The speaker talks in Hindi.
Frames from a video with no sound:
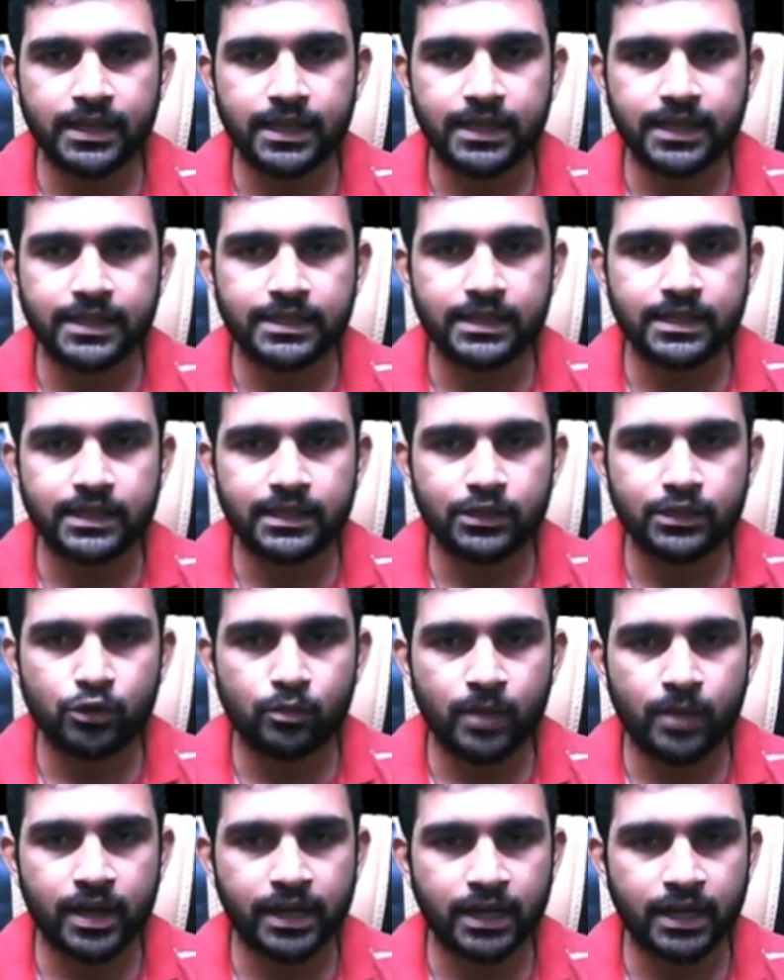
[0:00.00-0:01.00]
इजीली जो
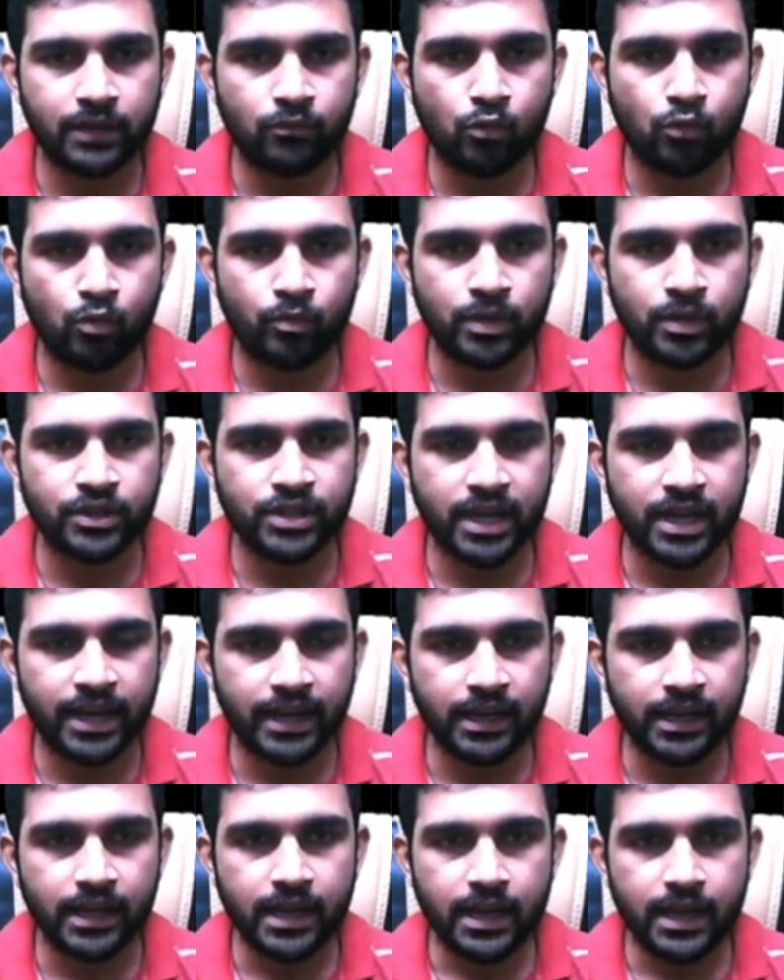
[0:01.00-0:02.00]
मार्केट है वो ऊपर जा रहा
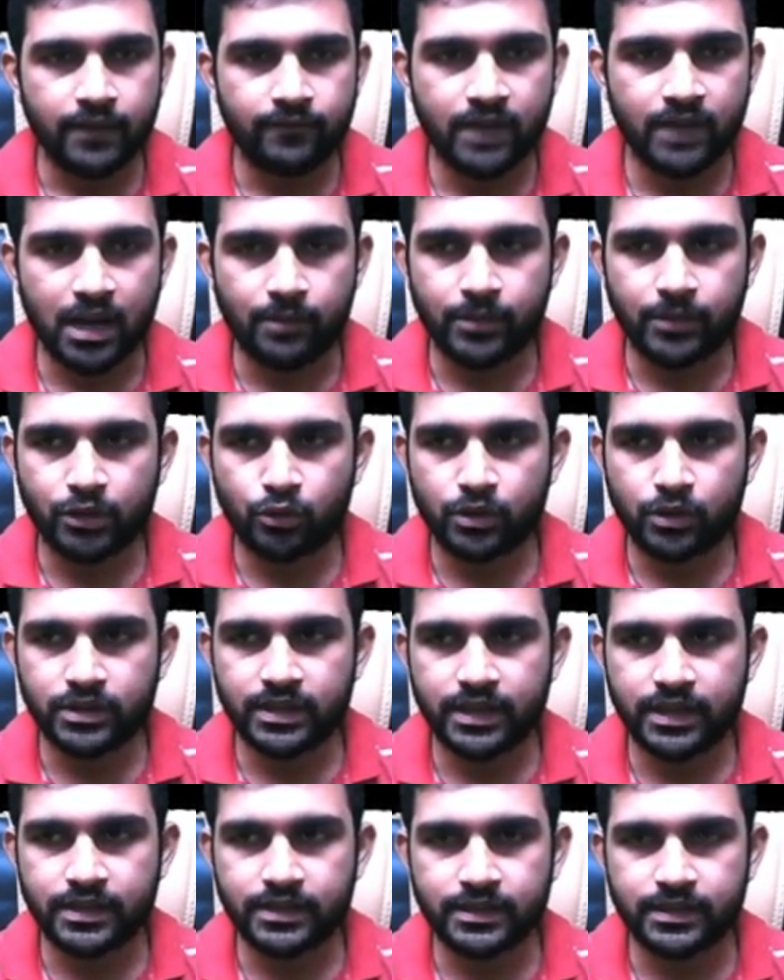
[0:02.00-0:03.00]
है फिलहाल में एक थोड़ा सा
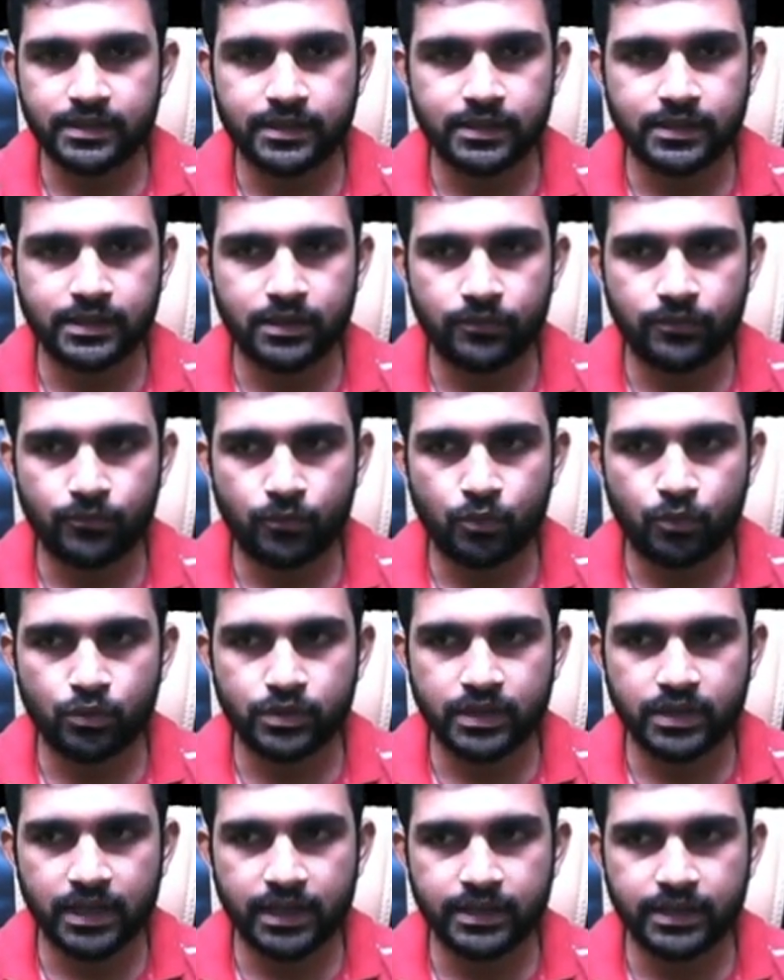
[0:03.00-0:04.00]
रेजिस्टेंस 64 से
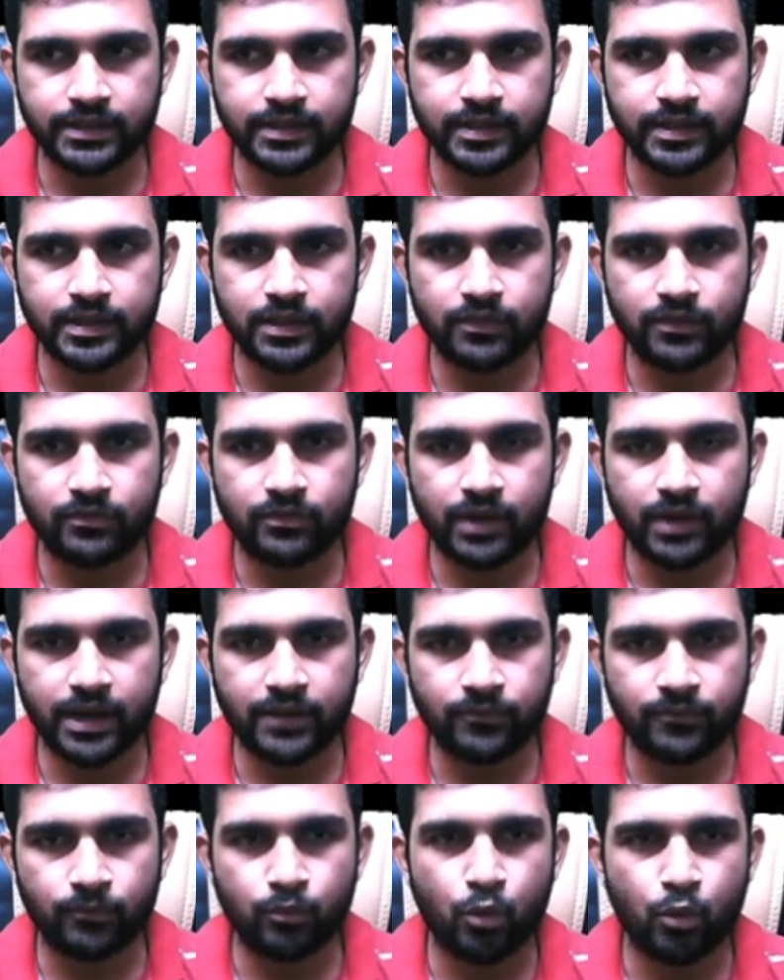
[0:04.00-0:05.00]
लेकर
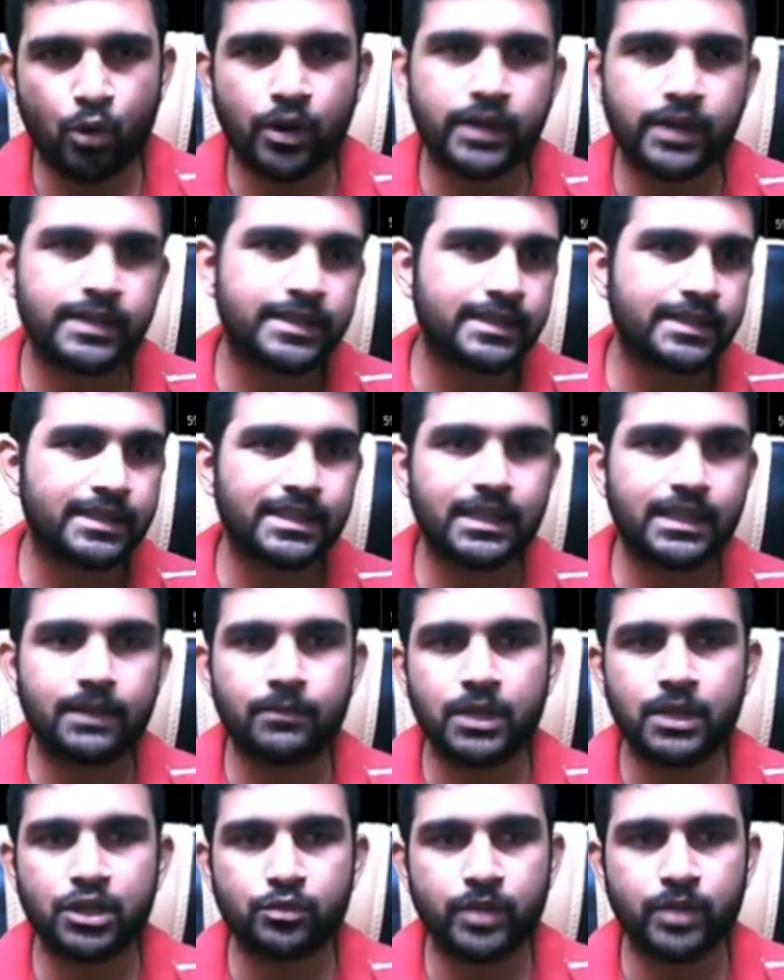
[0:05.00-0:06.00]
65.60 के
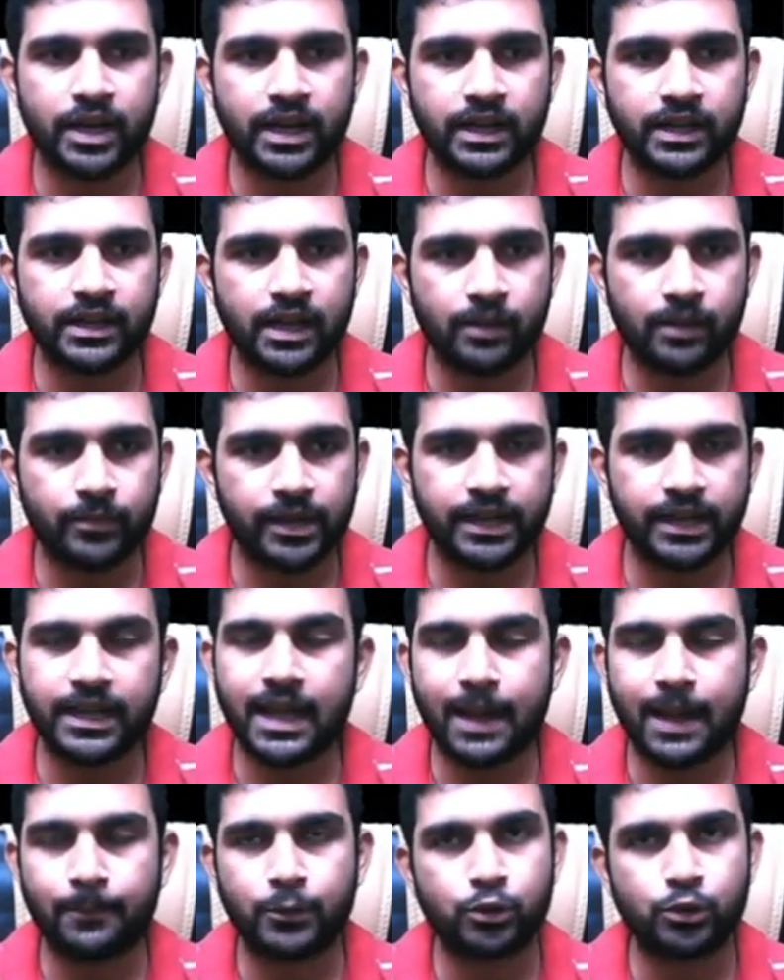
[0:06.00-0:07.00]
बीच में रहेगा यहाँ पर एक
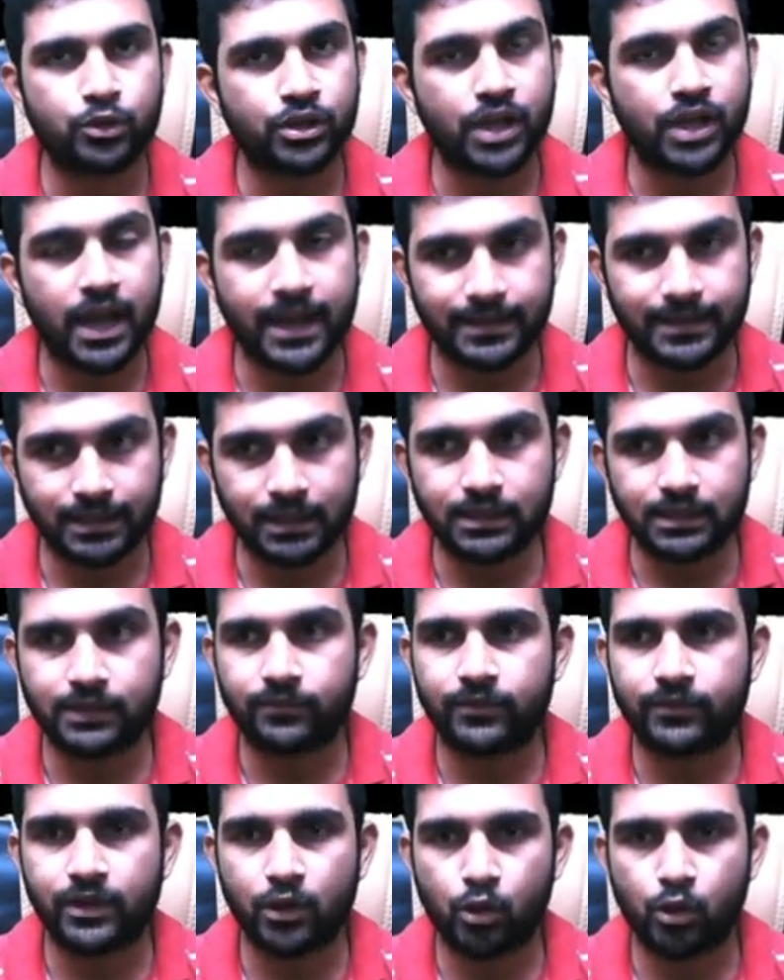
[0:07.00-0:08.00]
गैप है जो कि आई थिंक
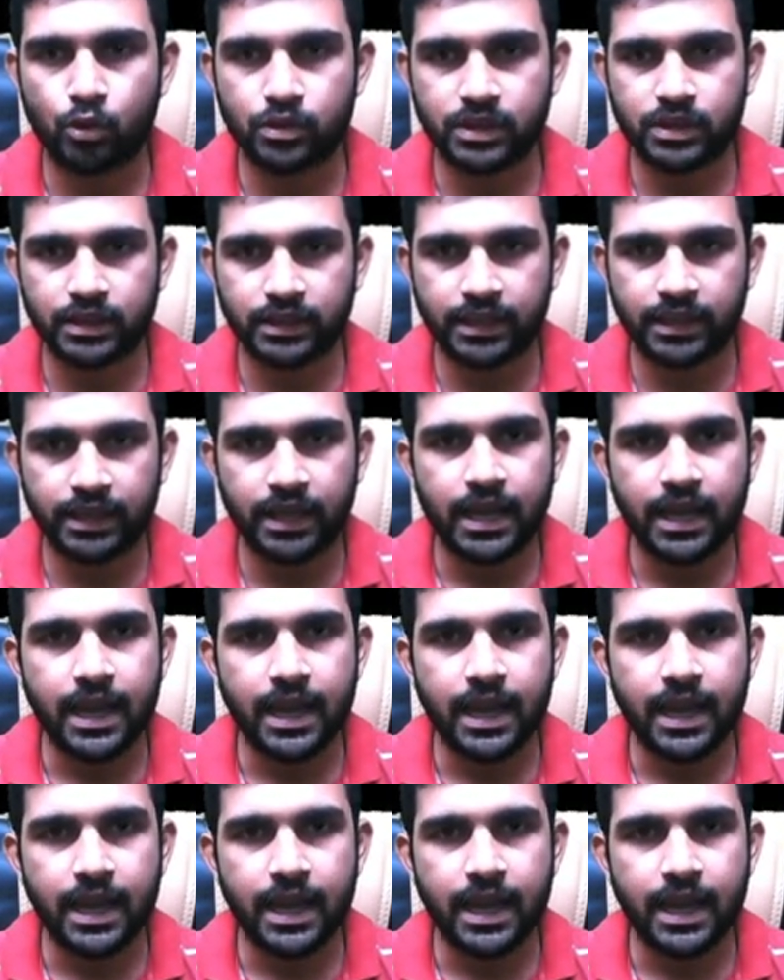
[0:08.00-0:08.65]
फिल हो सकती है